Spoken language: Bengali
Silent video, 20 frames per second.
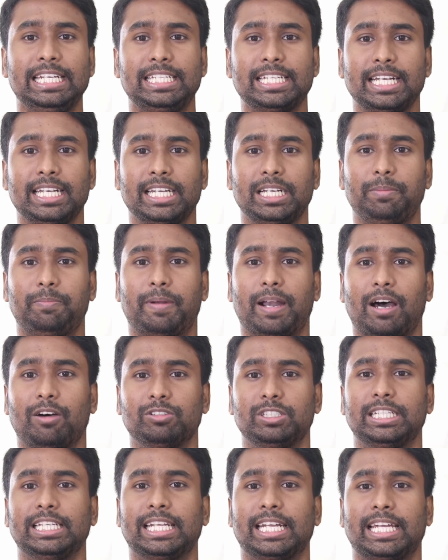ইন্টারনেট
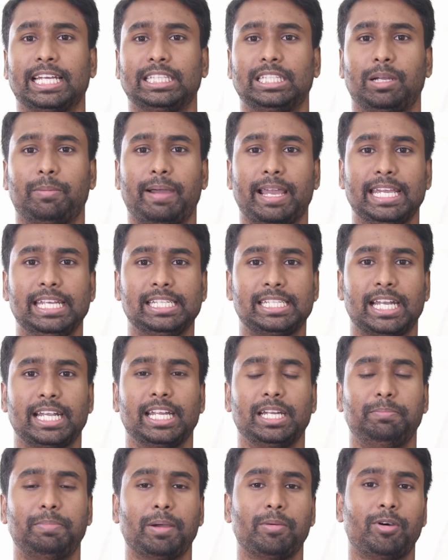ব্রাউজিংয়ের ক্ষেত্রে বা
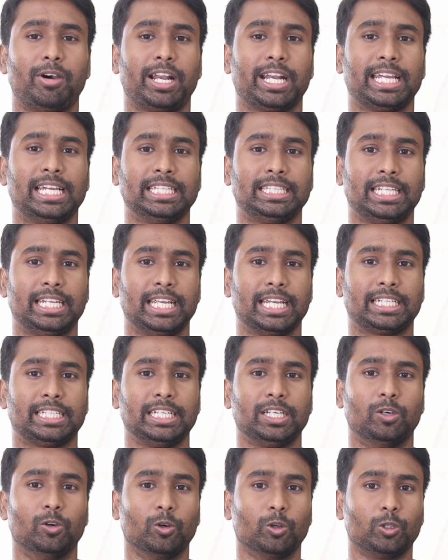ইন্টারনেট ব্যবহারের ক্ষেত্রে
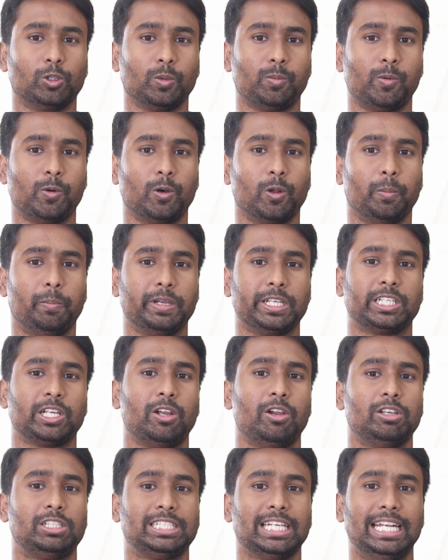একটি গুরুত্বপূর্ণ
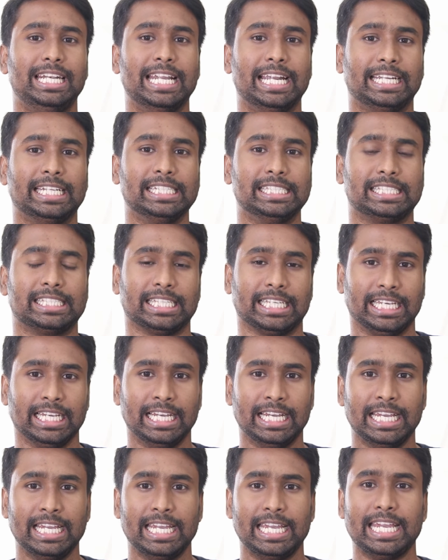বিষয় হচ্ছে লেটেন্সি
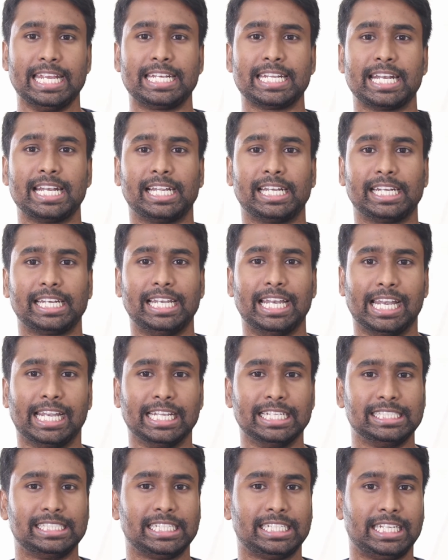ইন্টারনেটের
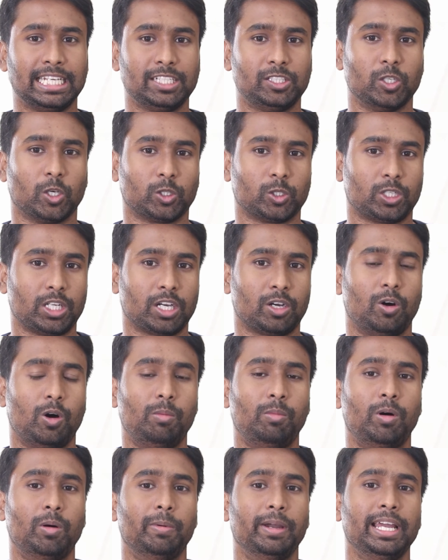লেটেন্সি ঠিক যতটা
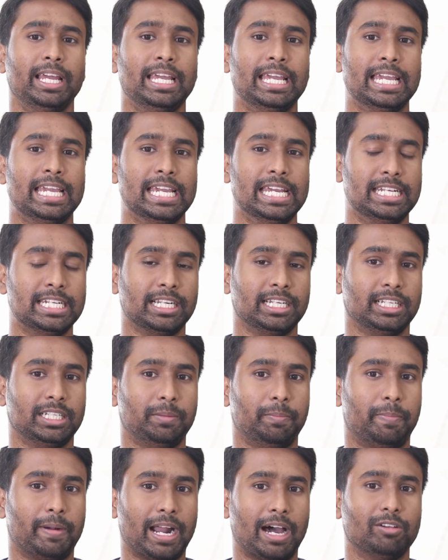কম হবে ইন্টারনেট
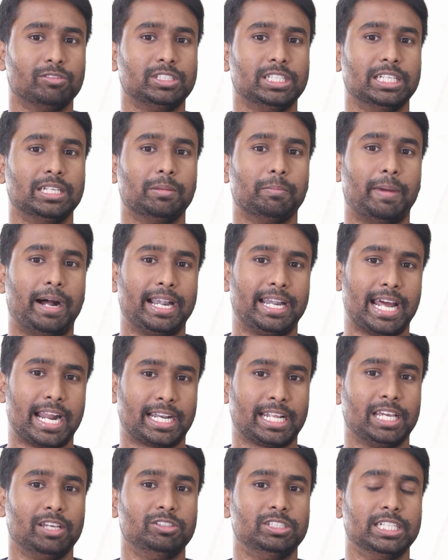ব্রাউজিং বা
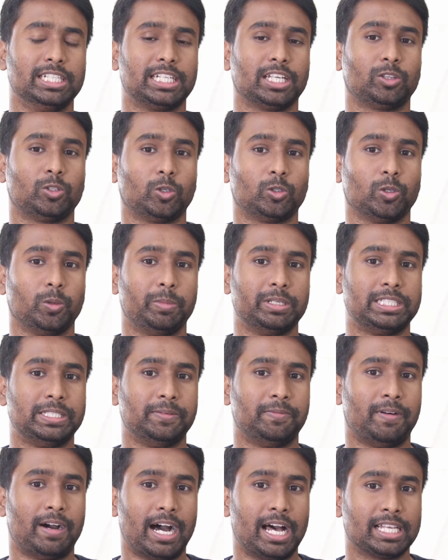ডাটা ইউজিংটা তত
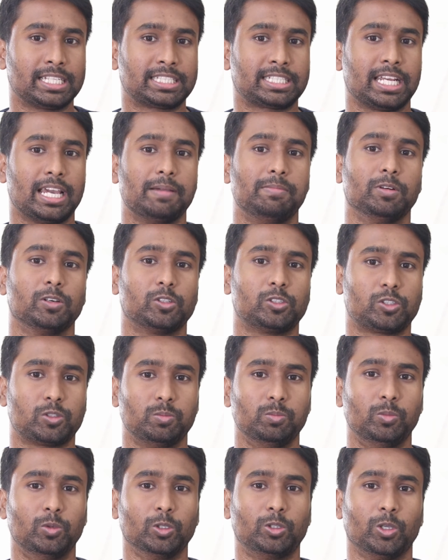বেশি ফাস্ট এবং
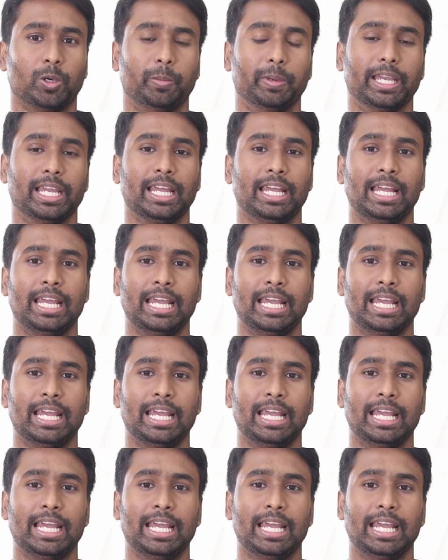স্মুথ হবে